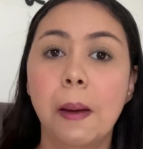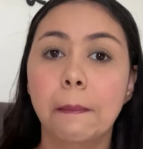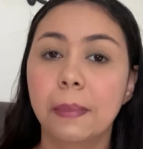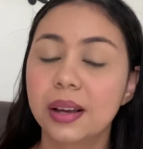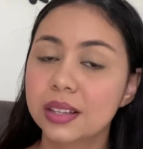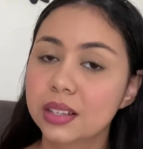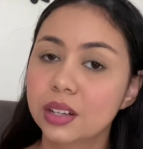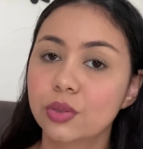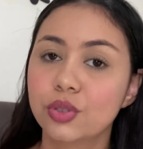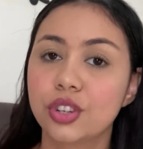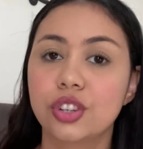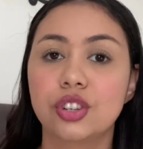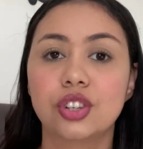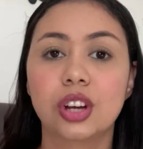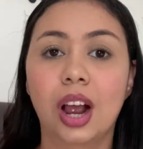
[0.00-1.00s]
Mas não,
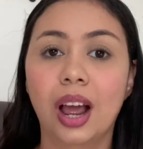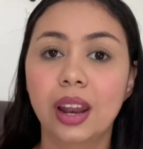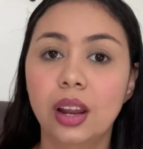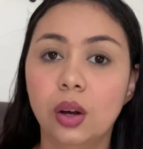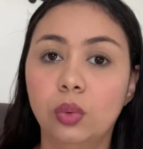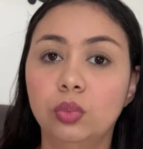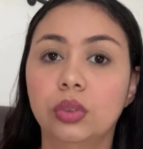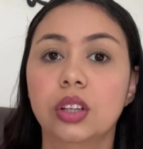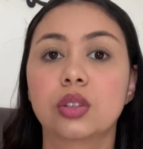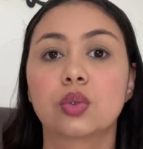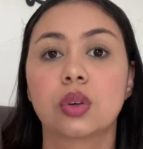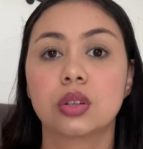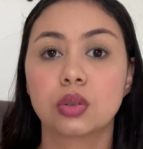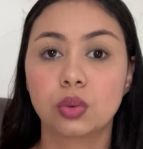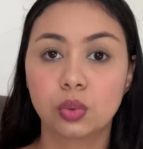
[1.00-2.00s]
gente, cada um tem
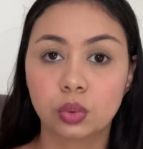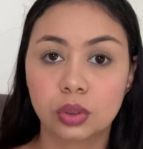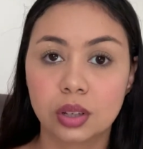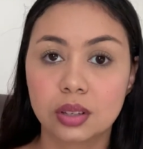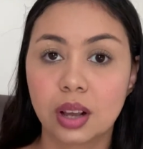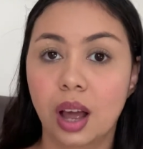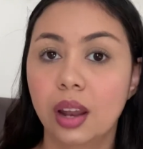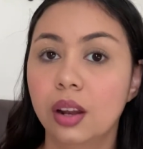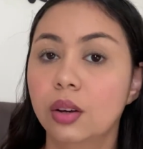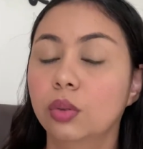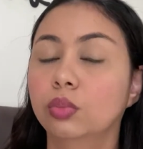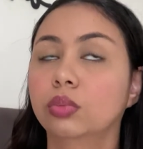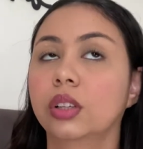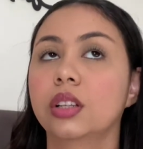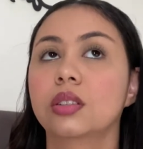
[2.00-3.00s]
suas lutas, cada
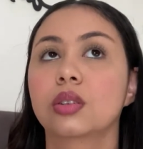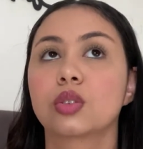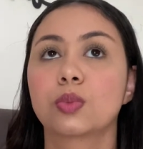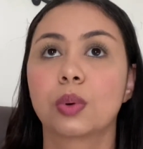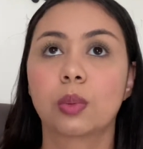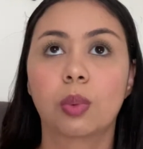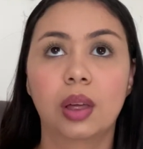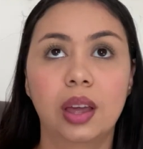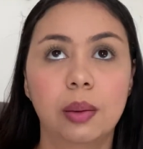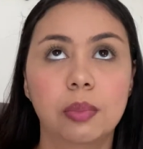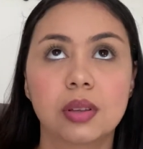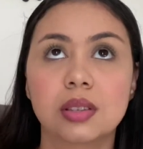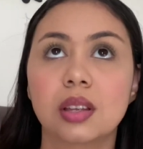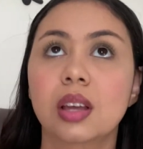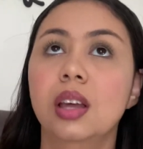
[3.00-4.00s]
um tem seus
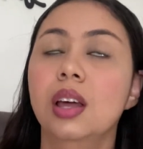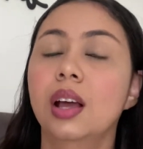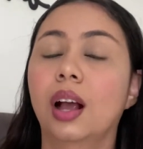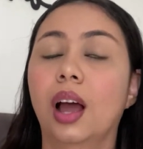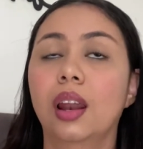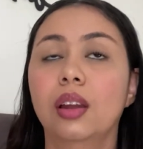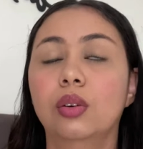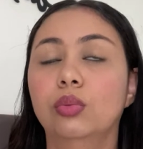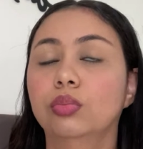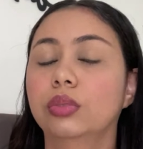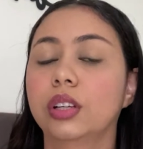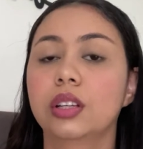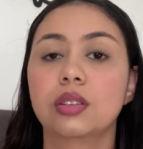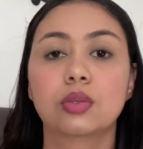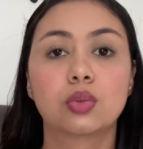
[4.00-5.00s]
problemas, cada um
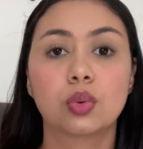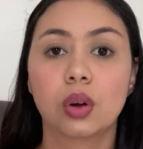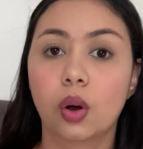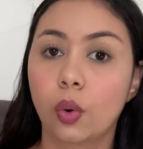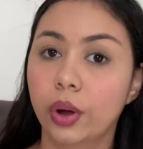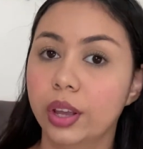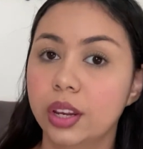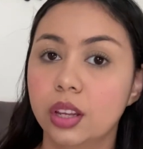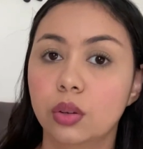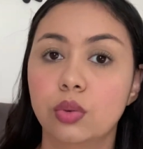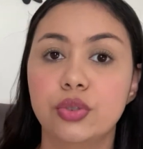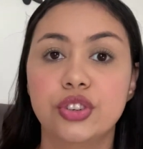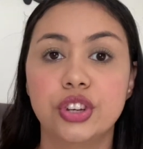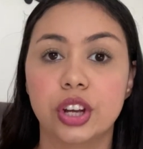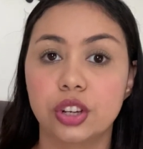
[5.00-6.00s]
tem sua correria do
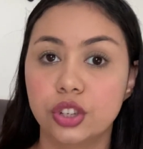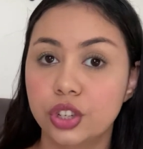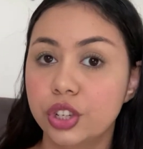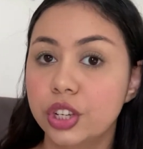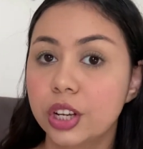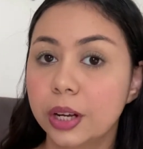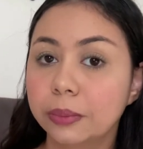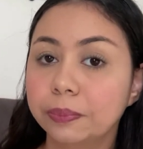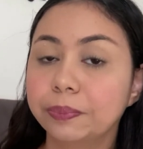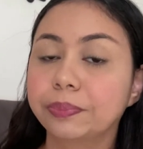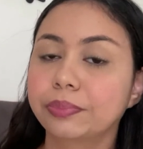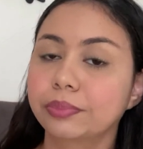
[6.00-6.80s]
dia a dia,